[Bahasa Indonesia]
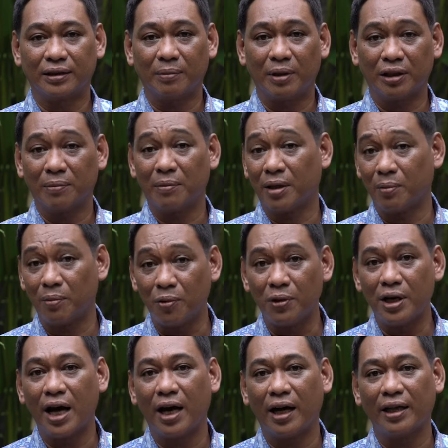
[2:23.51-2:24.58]
teman-teman
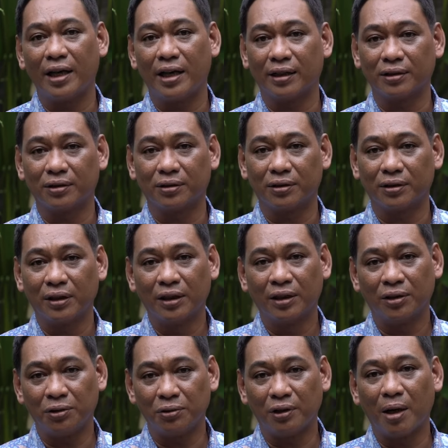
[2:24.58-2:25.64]
muda yang
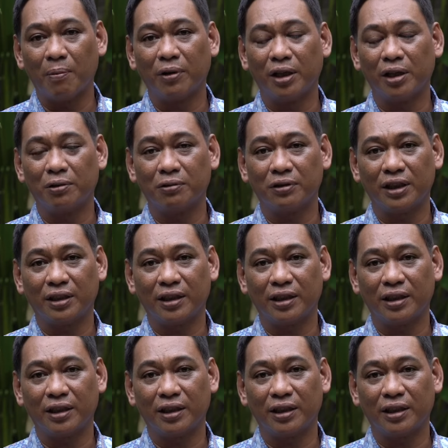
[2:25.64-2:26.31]
juga mengikuti